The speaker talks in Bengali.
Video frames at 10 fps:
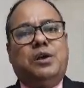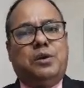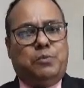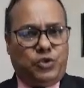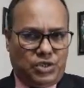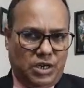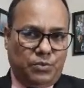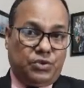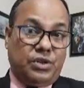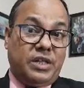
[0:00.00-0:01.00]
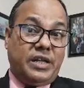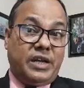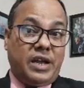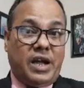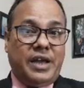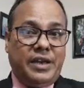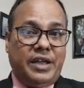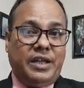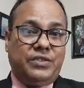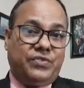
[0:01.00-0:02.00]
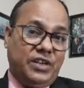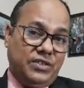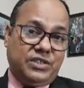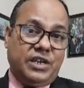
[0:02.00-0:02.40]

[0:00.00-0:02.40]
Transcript: পিতা মাতার নাম পরিবর্তনও সম্ভব